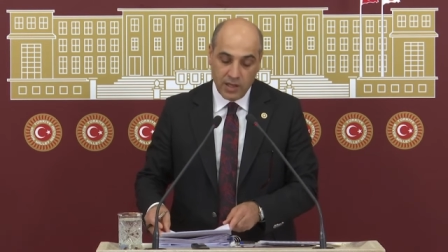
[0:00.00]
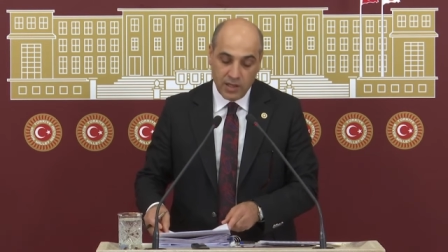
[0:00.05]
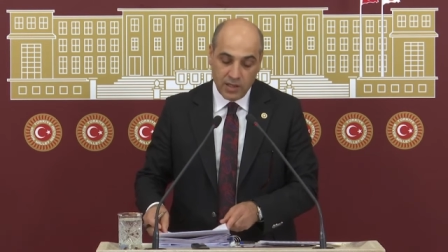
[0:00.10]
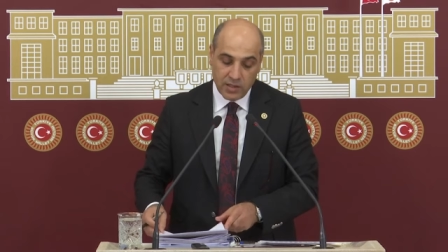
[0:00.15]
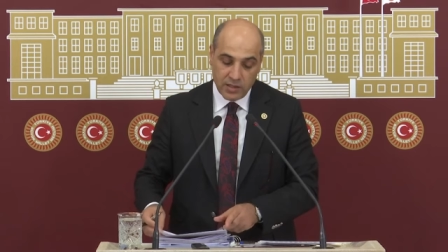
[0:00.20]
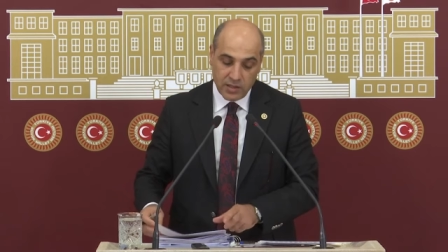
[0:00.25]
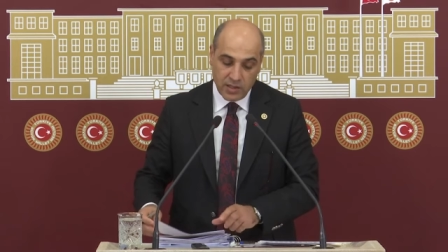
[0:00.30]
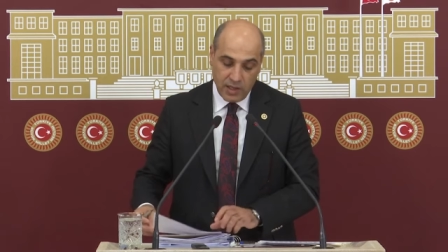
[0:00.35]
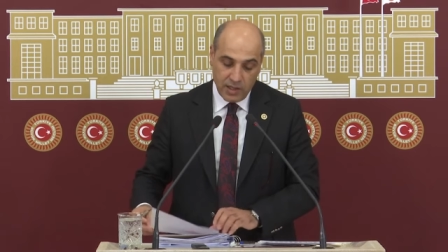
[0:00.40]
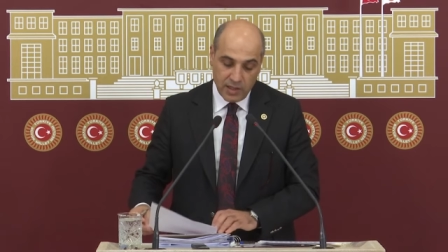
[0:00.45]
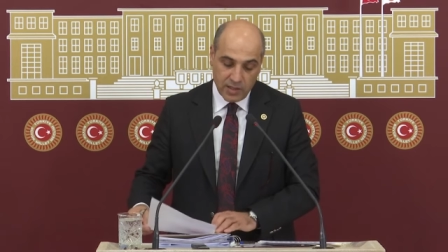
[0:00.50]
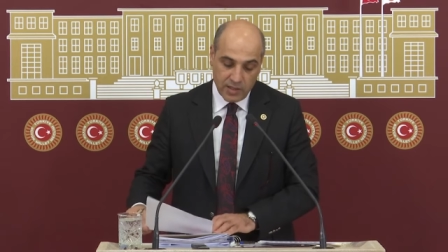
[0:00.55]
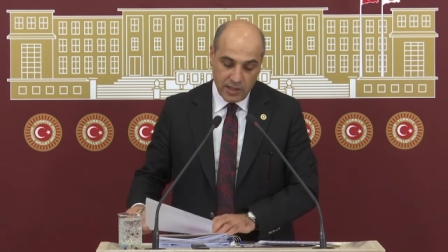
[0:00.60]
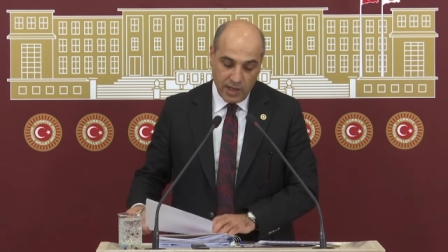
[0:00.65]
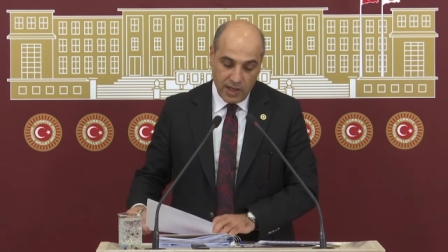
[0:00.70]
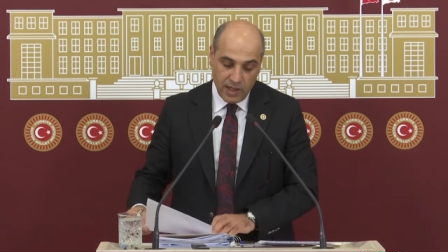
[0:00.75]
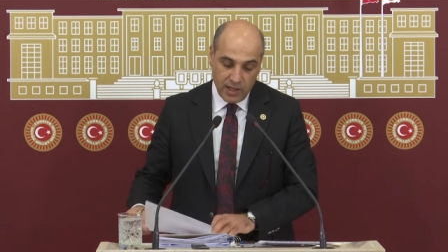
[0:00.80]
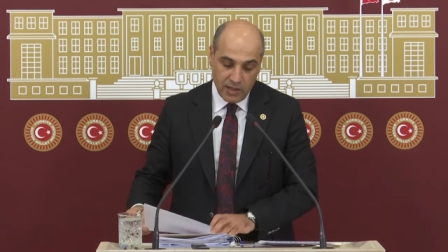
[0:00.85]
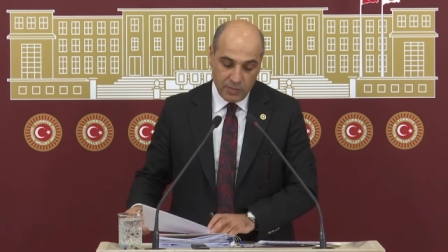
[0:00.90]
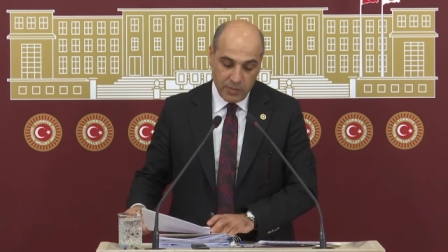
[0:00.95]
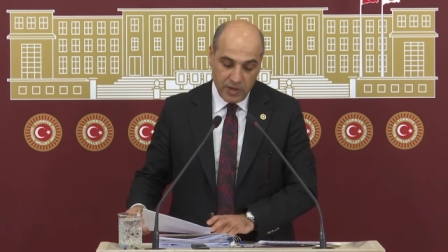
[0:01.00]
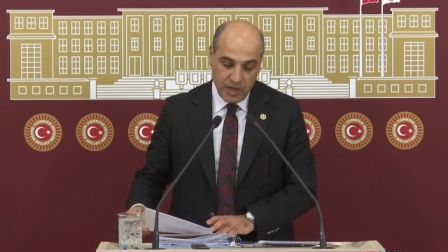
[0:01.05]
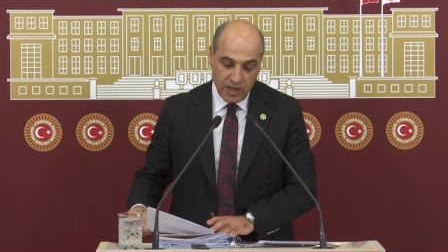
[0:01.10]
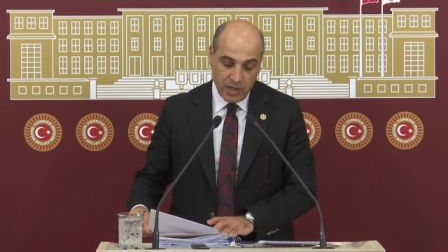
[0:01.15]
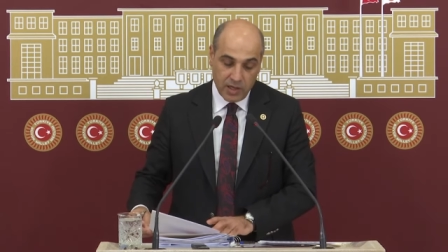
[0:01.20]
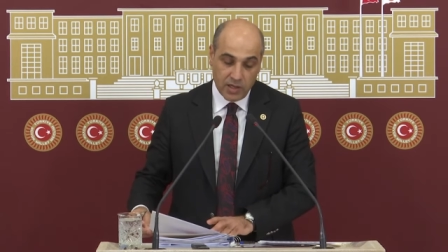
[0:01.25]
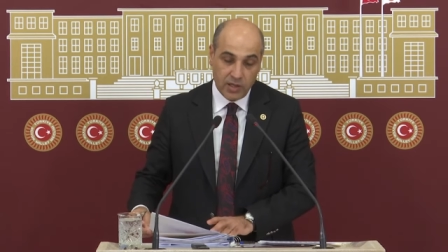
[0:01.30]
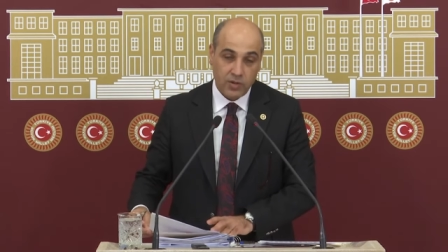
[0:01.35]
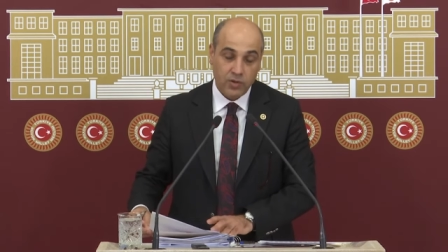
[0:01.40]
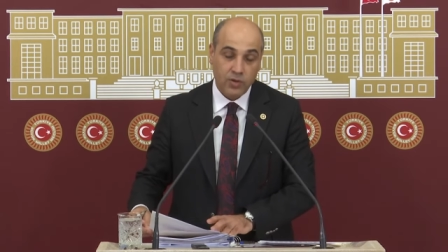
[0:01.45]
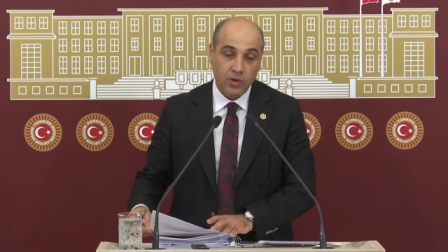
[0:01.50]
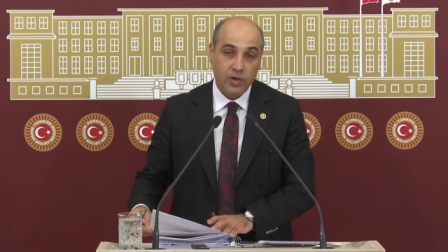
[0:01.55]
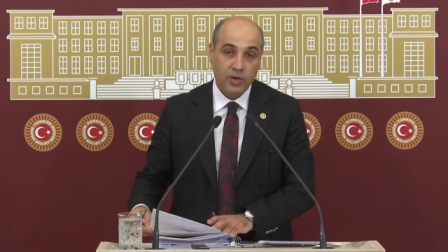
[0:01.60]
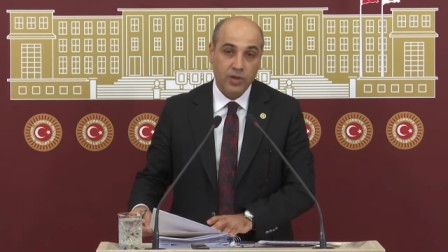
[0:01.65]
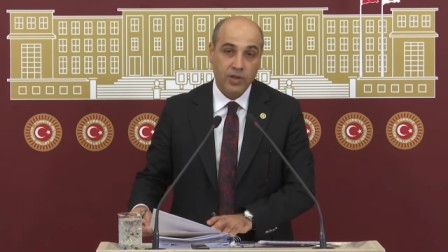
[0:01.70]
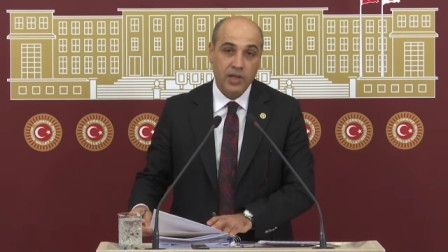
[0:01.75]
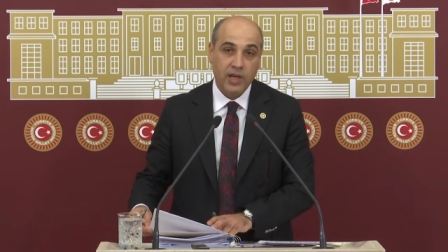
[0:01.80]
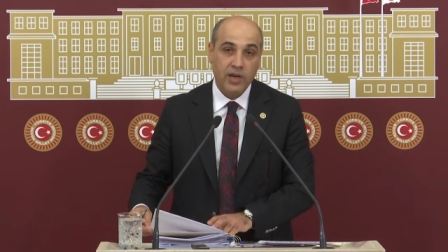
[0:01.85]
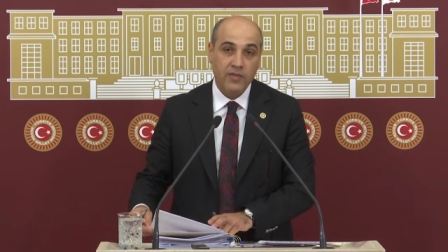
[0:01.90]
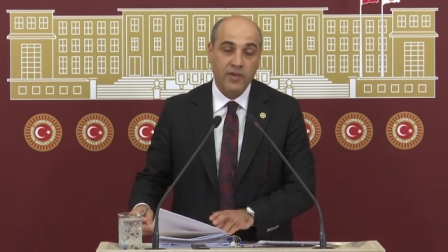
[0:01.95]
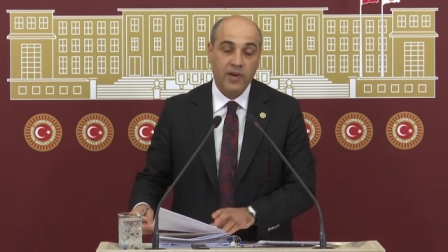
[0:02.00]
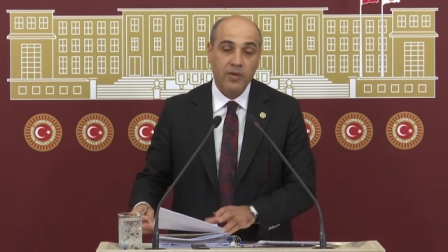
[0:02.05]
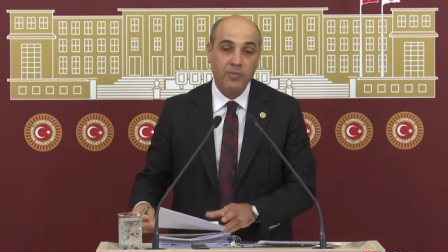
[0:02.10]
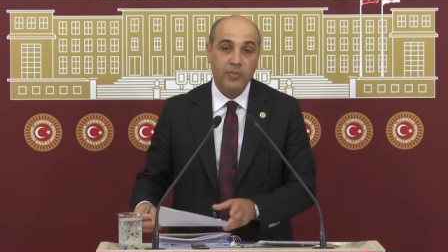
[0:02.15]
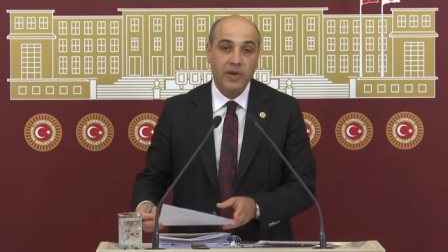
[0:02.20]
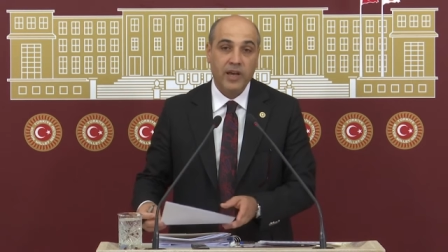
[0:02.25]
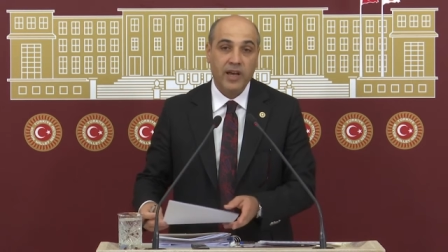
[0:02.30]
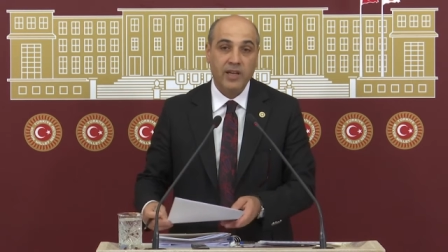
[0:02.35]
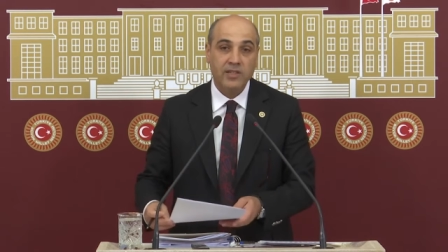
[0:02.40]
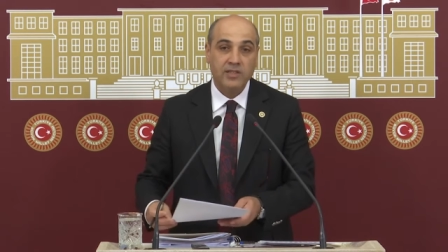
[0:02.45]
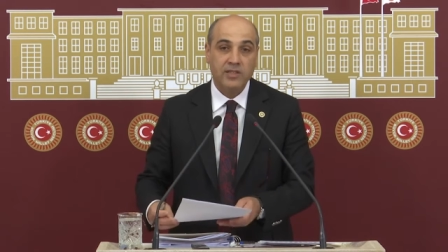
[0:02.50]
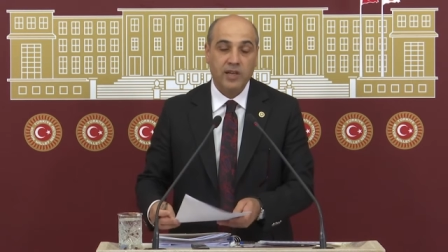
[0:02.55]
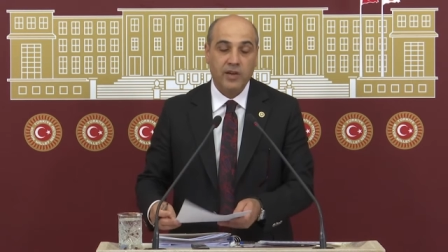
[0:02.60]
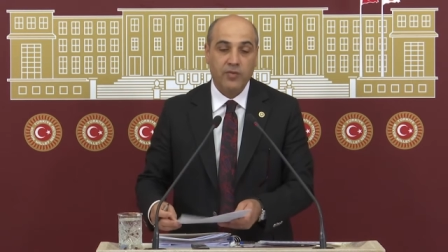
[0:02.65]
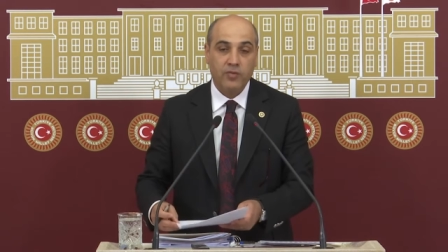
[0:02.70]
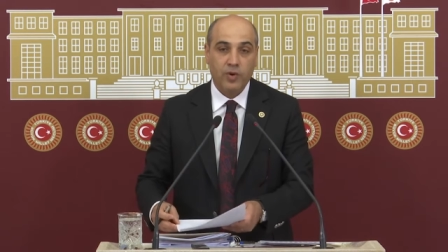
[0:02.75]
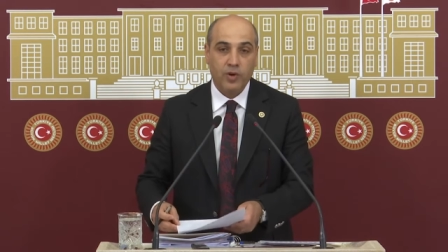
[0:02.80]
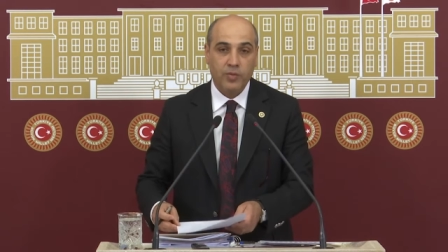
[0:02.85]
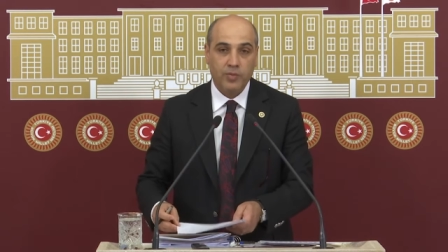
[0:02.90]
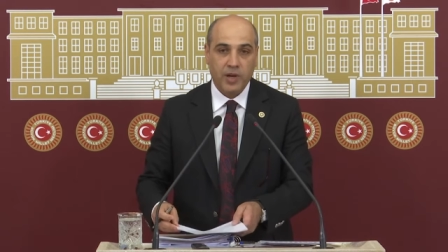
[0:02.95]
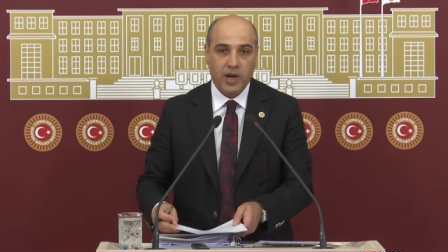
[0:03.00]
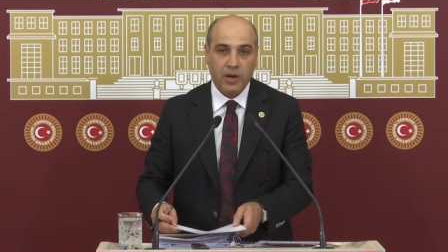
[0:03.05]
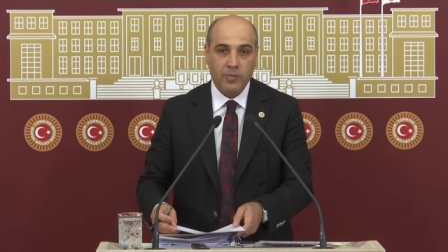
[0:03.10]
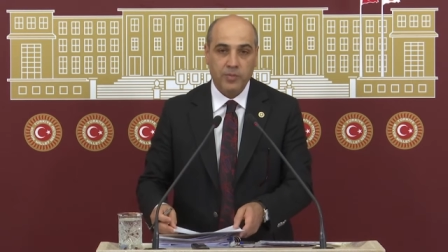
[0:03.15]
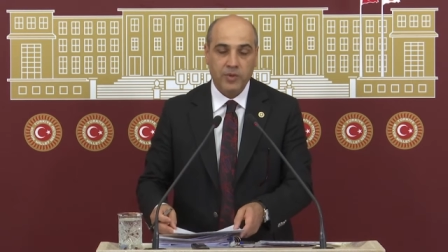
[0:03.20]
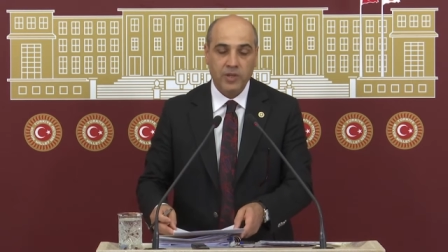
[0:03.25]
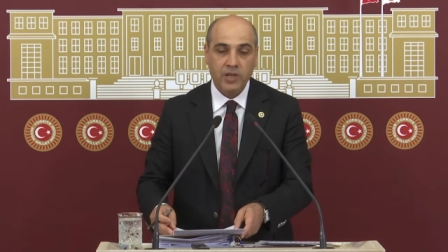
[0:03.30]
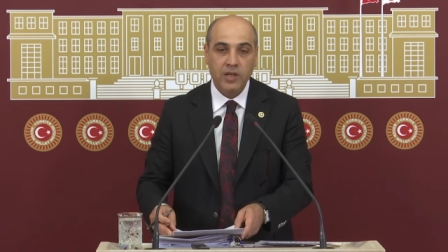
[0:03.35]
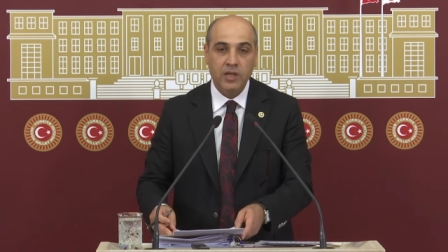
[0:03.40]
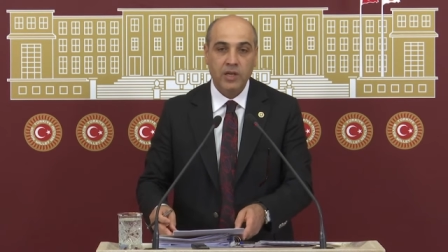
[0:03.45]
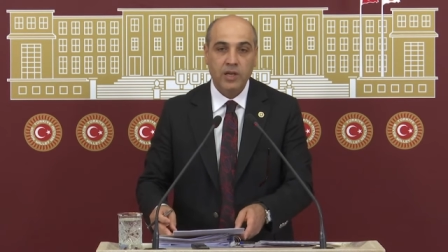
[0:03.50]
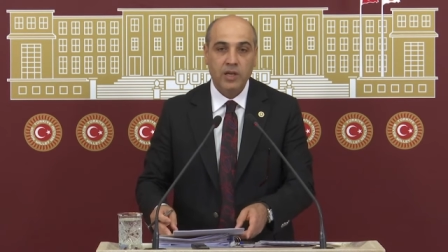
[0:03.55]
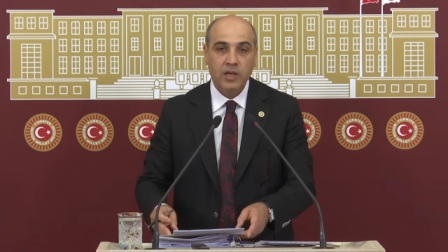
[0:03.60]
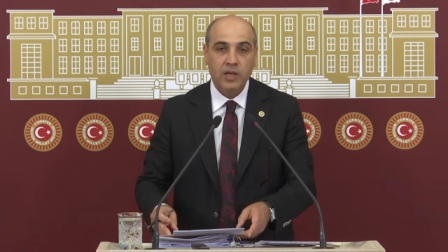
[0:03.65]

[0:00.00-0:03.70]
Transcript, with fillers: Sayın Sağlık Bakanı diyor ki efendim beyaz reform yaptık.